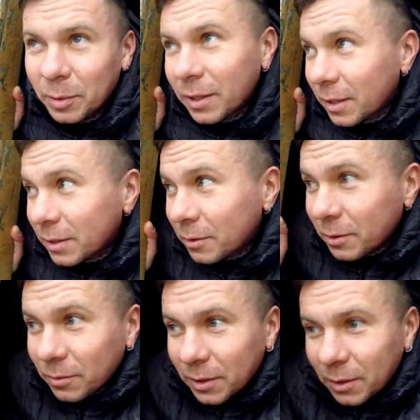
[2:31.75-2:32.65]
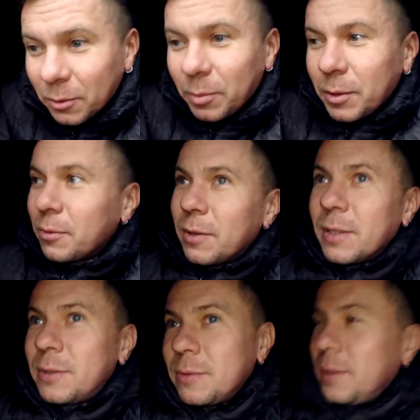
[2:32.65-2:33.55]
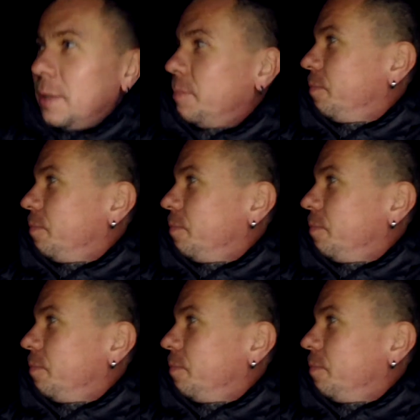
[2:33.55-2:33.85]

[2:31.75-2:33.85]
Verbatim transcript: поднялся, уже вид такой прикольный отсюда.